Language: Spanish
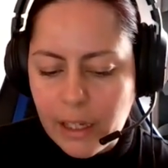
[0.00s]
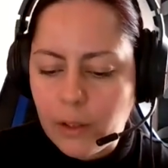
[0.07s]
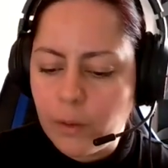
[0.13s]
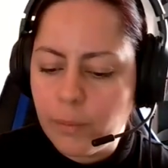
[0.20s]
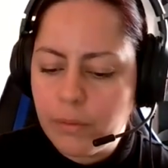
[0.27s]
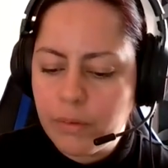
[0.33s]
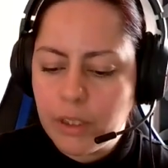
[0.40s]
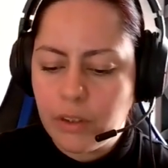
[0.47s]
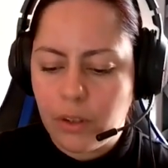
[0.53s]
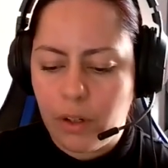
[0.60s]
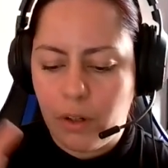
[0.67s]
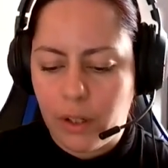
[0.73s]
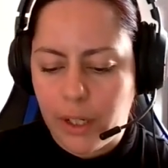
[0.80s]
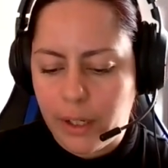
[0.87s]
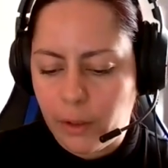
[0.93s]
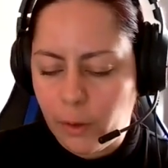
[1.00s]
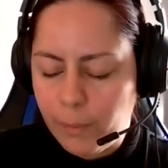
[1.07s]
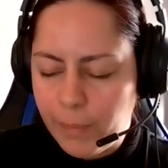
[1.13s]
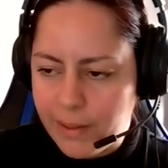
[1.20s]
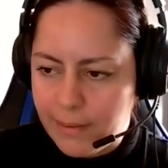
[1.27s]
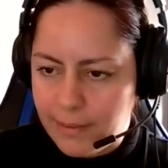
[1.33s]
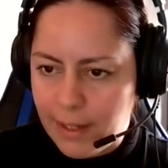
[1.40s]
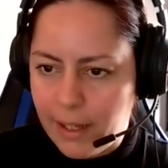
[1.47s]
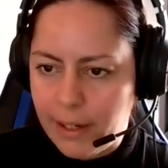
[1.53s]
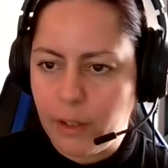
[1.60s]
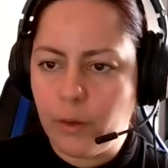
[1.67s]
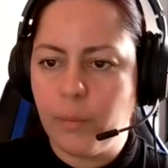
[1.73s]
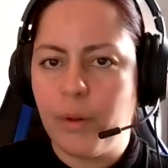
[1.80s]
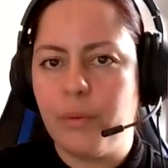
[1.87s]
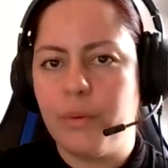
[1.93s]
Es como nuestro local comercial,
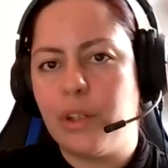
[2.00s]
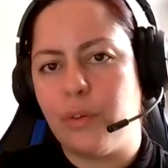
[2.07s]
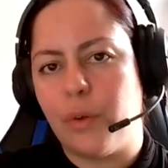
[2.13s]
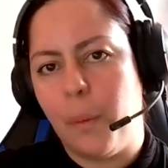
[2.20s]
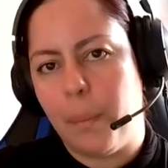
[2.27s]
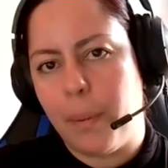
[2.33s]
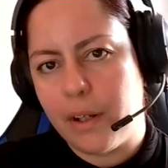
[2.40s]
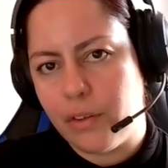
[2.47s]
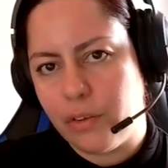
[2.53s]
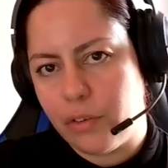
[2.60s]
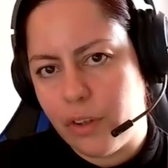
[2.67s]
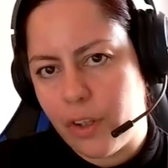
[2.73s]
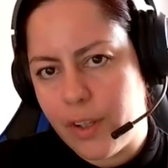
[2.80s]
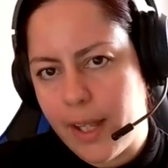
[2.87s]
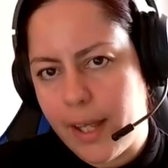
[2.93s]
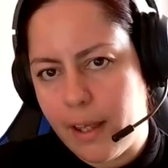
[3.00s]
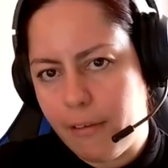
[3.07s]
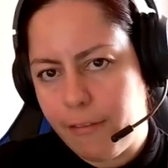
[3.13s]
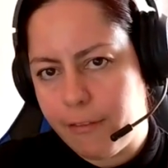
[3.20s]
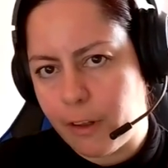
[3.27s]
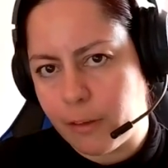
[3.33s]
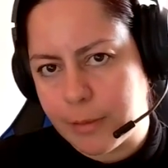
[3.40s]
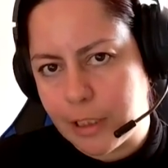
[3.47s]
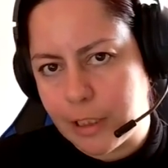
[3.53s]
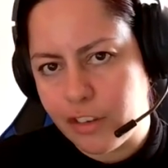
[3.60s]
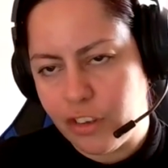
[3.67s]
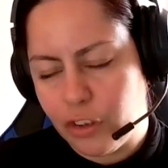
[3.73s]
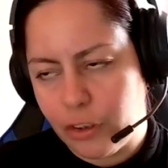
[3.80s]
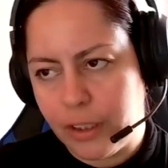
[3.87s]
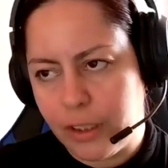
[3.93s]
es como nuestro espacio de
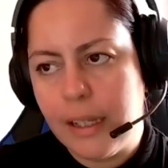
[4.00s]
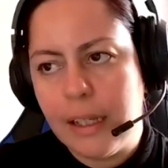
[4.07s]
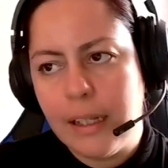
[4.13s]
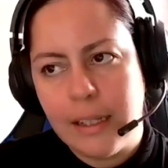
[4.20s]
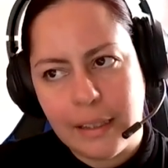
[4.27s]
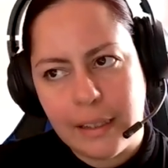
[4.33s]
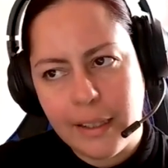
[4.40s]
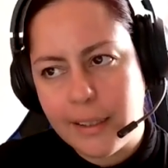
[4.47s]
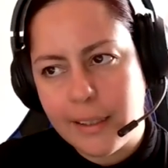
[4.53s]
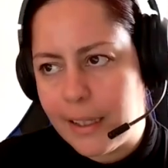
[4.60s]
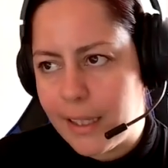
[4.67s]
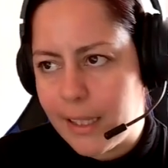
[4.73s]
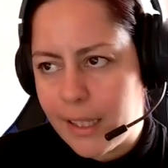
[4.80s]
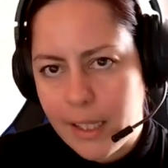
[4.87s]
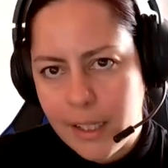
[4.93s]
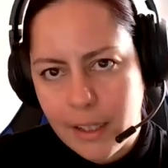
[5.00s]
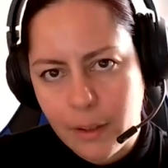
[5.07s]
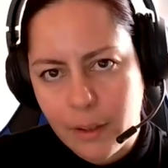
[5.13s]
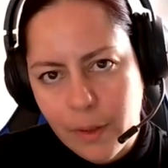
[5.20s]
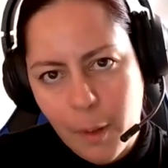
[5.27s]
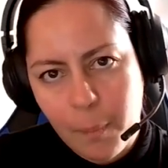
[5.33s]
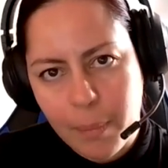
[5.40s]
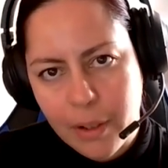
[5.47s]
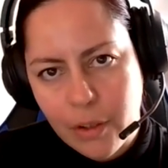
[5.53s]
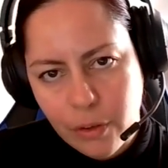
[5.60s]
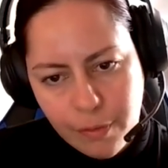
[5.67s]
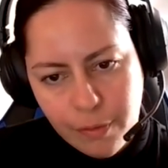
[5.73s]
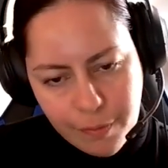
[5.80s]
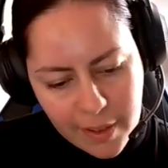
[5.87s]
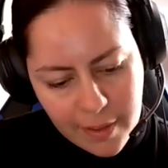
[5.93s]
formación, que está allí en un
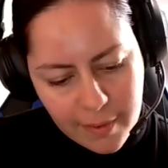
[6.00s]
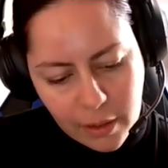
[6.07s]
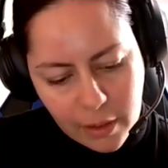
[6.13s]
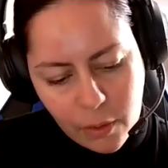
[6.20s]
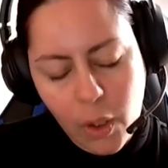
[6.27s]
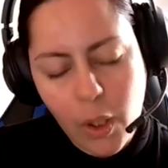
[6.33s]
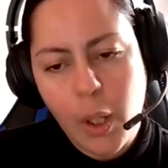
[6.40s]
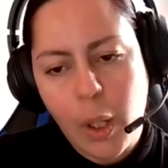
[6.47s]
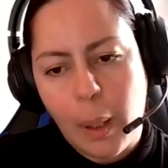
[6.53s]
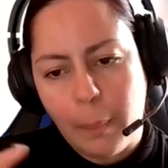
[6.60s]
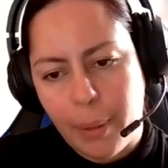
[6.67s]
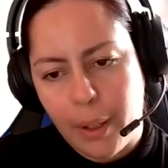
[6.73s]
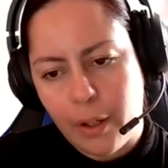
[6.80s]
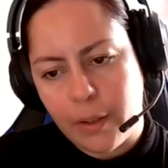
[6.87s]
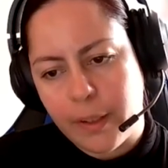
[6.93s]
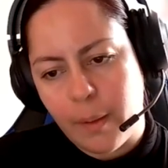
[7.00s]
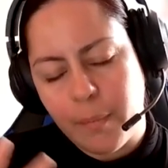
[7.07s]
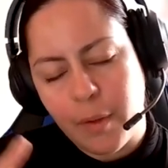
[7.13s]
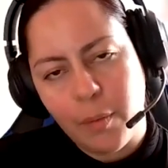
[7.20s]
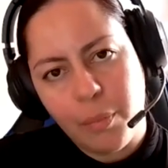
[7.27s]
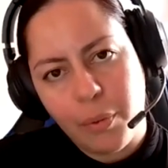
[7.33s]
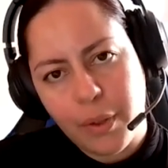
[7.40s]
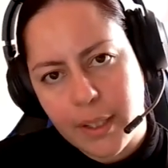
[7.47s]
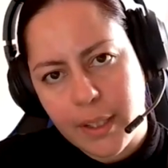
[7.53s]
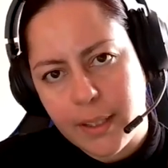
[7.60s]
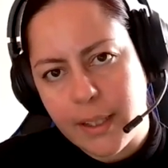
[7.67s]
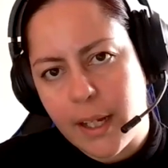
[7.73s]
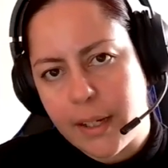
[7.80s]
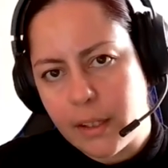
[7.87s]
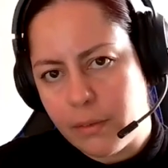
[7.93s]
espacio físico, pero también puede
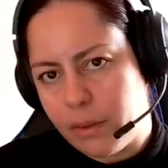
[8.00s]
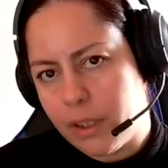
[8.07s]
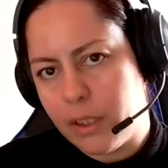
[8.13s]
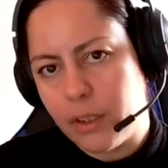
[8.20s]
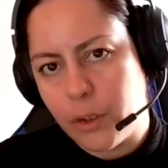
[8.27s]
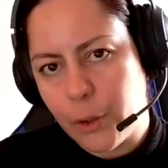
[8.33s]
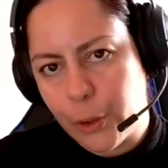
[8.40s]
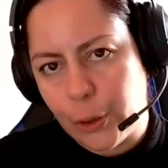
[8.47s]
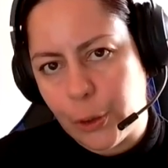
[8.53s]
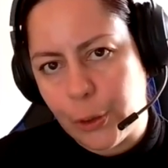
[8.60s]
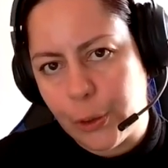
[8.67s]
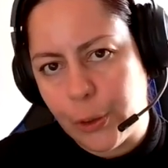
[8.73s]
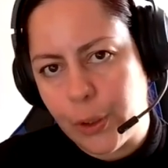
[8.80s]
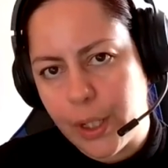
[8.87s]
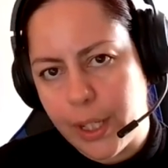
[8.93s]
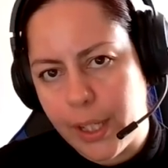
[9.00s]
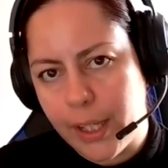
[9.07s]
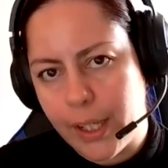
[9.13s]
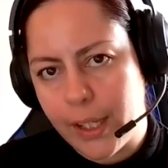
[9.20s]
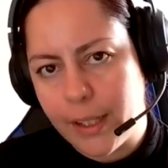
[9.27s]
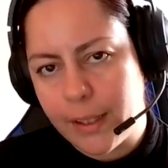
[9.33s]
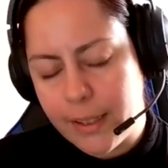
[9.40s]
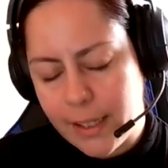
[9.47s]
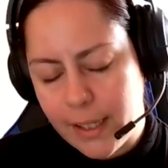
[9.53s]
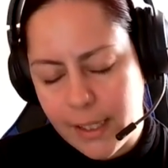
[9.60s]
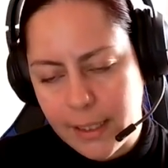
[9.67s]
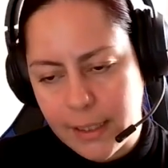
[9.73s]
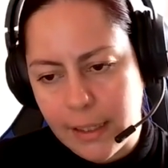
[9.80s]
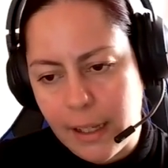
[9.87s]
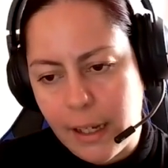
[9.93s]
estar en un entorno eh,
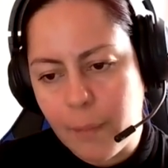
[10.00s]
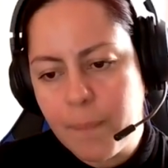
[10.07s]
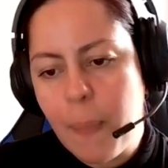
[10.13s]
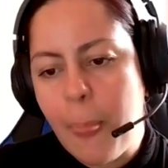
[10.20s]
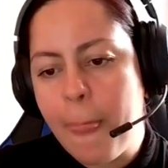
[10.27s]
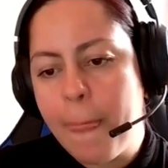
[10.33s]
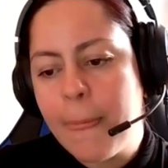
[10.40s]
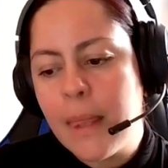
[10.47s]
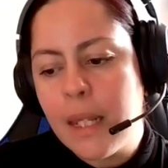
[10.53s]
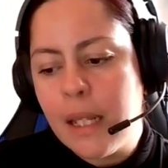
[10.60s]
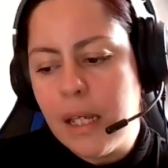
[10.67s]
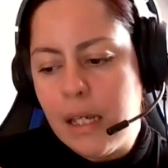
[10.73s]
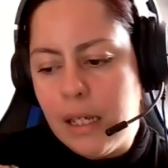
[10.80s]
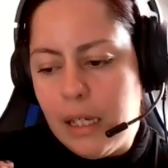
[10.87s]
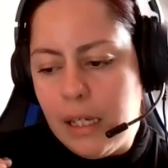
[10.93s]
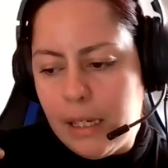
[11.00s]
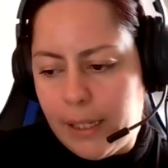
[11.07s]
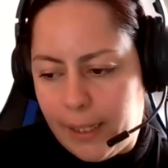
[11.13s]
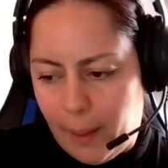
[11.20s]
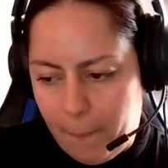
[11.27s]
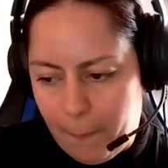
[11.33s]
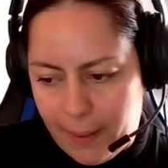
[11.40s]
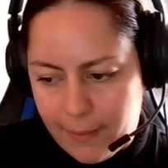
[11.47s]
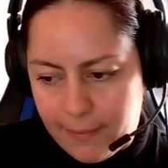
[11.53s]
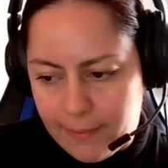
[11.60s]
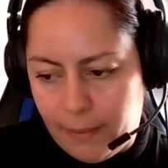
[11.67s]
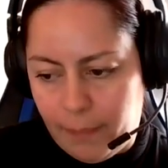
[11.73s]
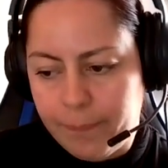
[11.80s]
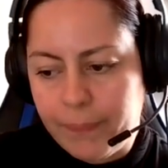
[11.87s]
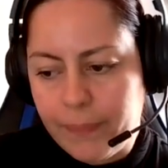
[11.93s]
digital. ¿Qué
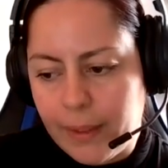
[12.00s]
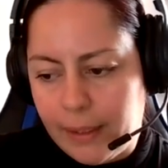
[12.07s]
pasa?